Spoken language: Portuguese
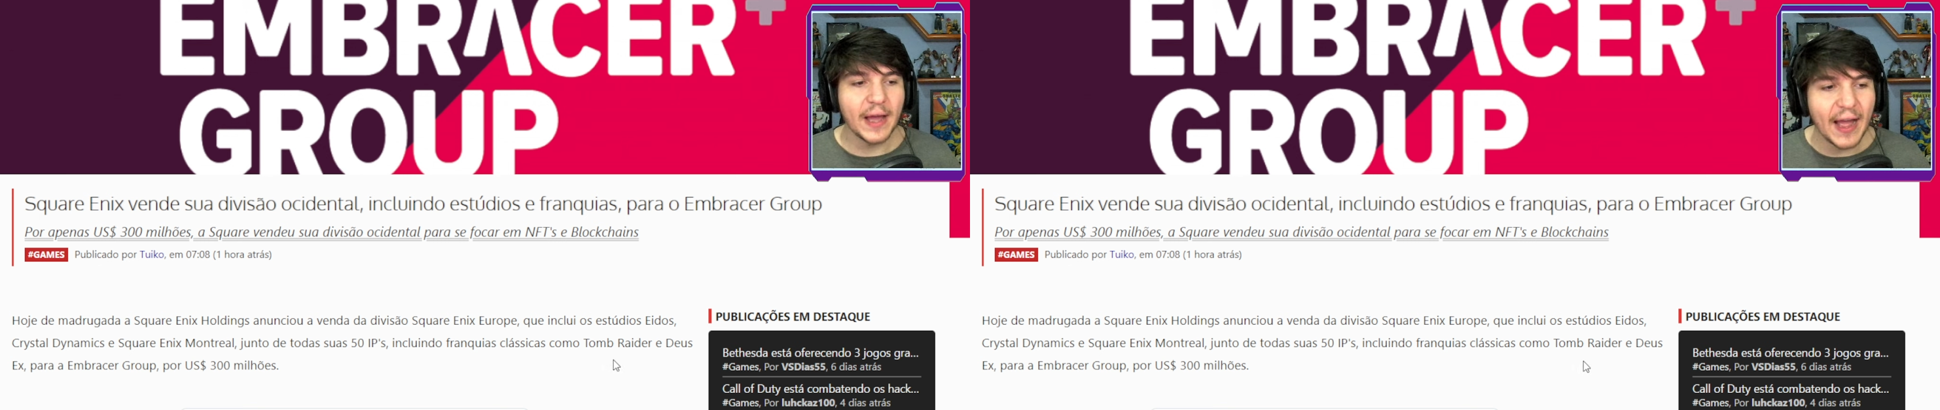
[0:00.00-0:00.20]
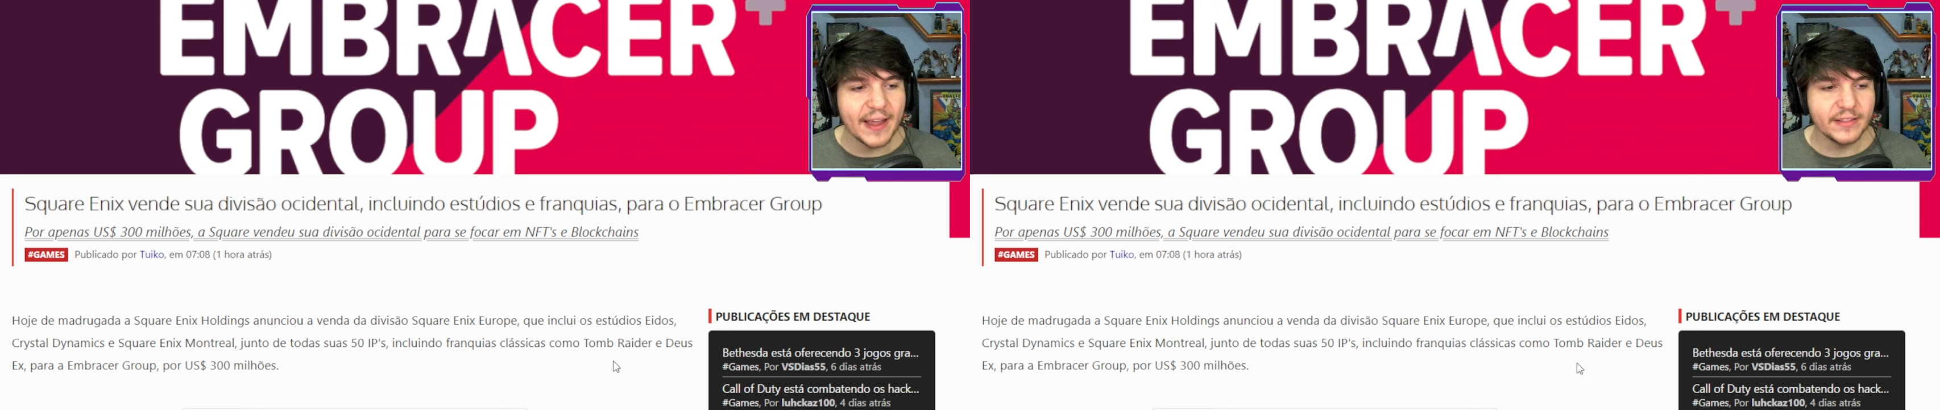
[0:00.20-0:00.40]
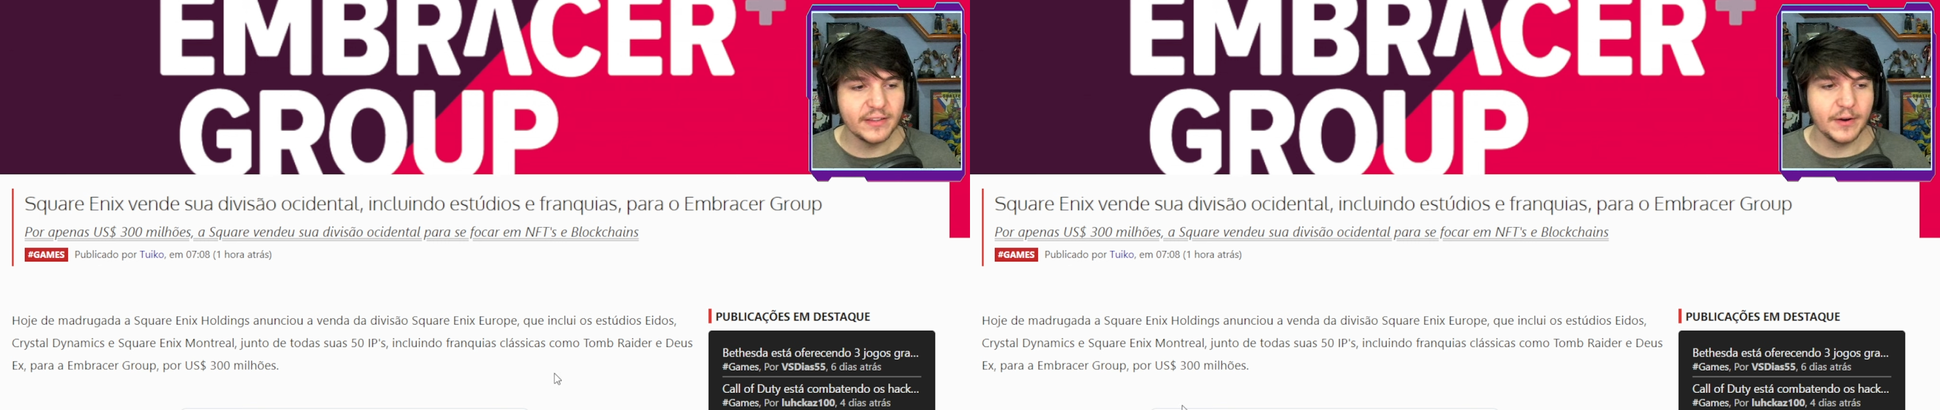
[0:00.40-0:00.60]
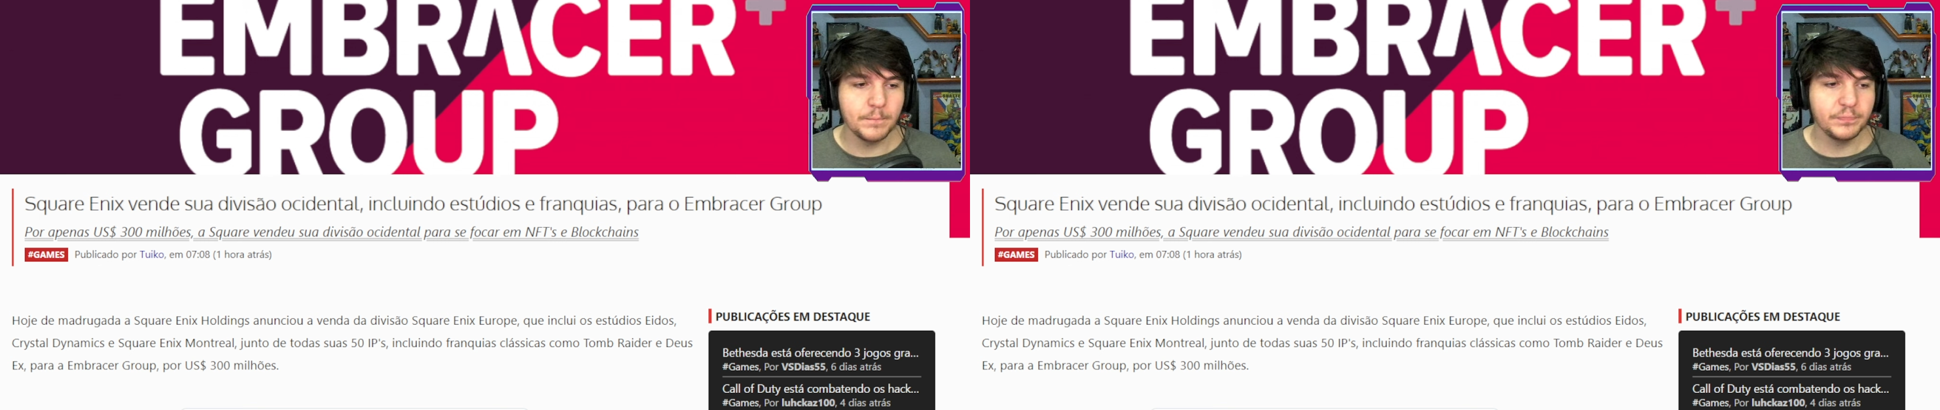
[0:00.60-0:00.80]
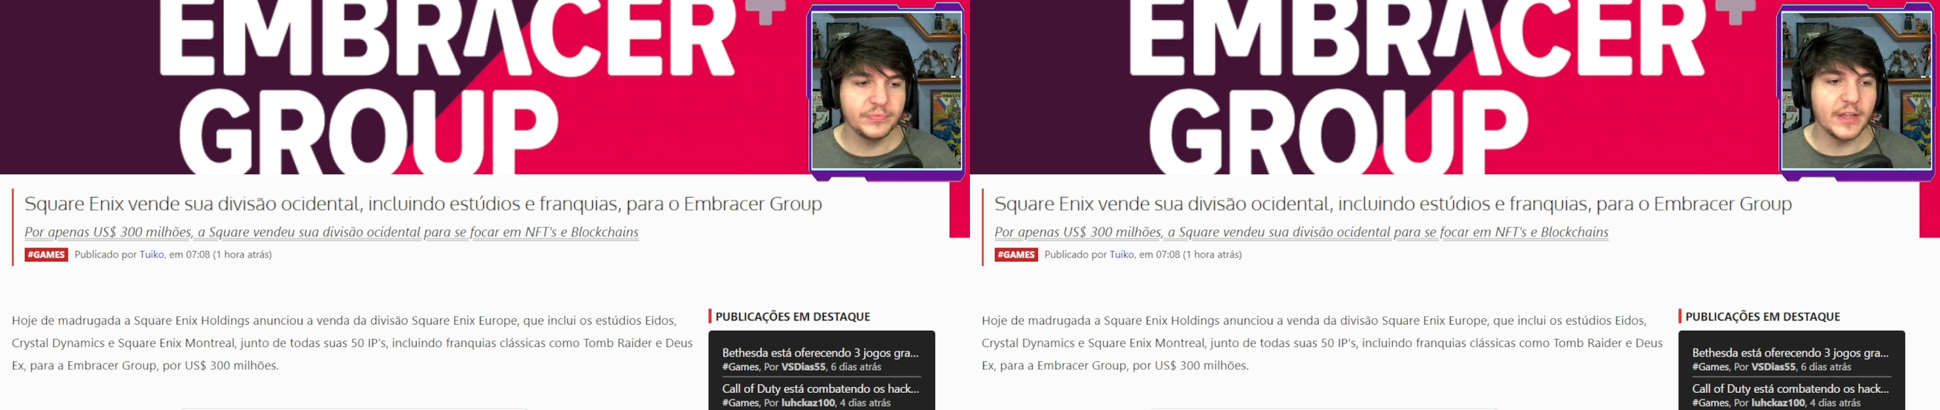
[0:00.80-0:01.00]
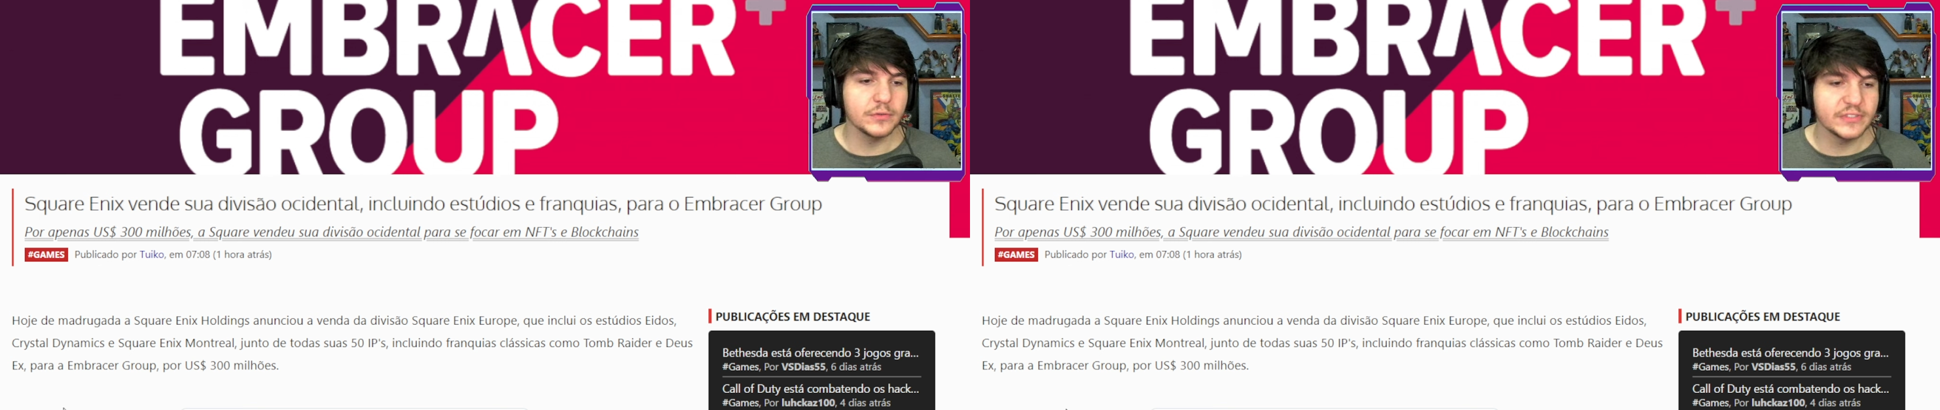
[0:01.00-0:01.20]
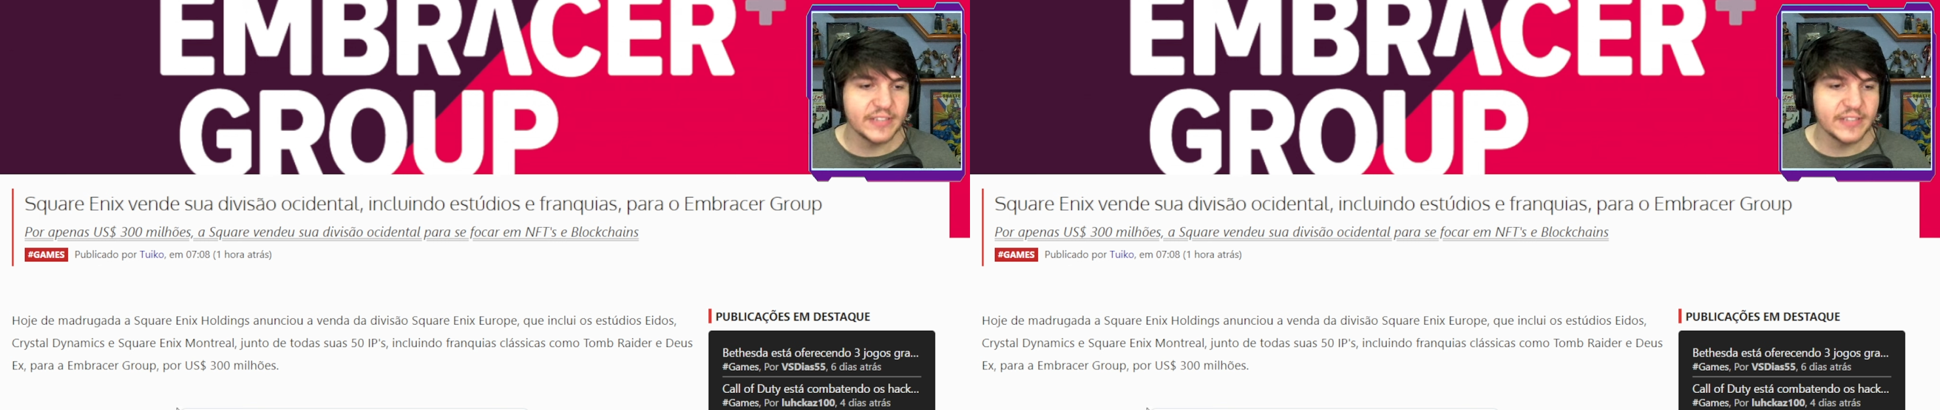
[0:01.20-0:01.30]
Raider, Deus